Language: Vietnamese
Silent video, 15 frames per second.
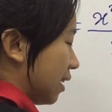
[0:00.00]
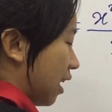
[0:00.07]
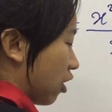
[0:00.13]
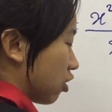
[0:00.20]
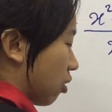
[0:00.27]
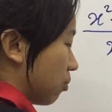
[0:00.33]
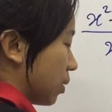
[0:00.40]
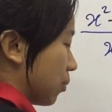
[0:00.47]
ở
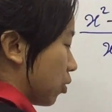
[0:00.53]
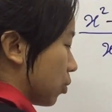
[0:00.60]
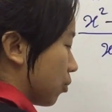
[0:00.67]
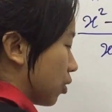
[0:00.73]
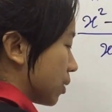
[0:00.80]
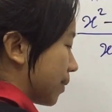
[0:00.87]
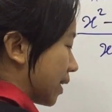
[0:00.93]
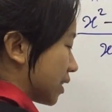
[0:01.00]
đông thì
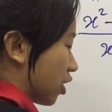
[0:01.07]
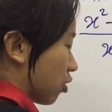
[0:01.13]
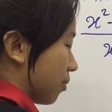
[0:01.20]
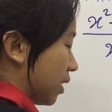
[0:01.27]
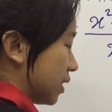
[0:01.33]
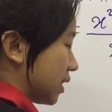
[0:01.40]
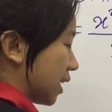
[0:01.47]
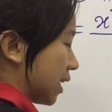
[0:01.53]
mũi mà sầu
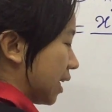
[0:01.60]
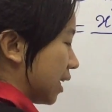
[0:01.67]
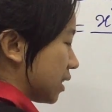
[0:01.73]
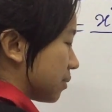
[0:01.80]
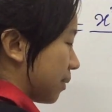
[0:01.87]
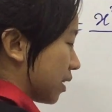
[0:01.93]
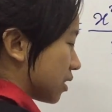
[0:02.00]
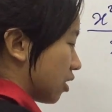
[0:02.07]
nó chẳng là
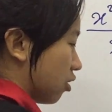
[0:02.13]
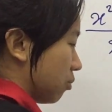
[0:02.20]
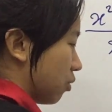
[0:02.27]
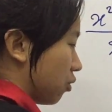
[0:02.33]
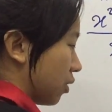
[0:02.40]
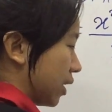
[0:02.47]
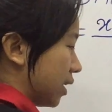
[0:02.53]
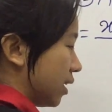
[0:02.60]
x mà sầu
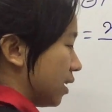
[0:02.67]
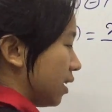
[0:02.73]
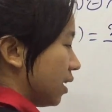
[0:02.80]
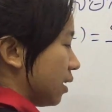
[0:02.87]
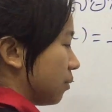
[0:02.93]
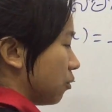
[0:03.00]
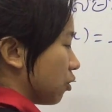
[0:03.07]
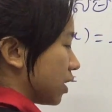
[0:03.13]
mũi
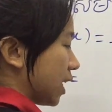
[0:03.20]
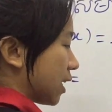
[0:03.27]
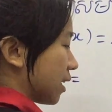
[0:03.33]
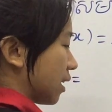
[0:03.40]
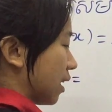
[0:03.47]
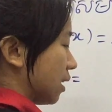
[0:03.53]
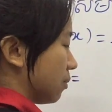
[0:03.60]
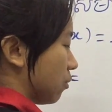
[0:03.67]
tiệt
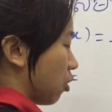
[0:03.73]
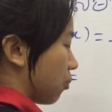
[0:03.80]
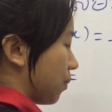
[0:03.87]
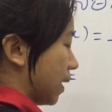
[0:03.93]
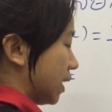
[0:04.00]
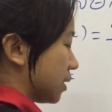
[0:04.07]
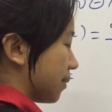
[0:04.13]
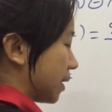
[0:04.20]
x bột
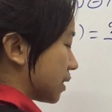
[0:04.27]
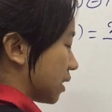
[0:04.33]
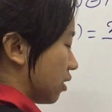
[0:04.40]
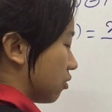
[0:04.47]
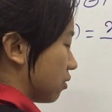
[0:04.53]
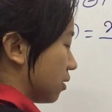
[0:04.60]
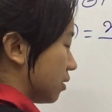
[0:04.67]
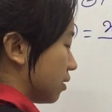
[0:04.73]
pi mà
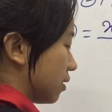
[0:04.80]
sầu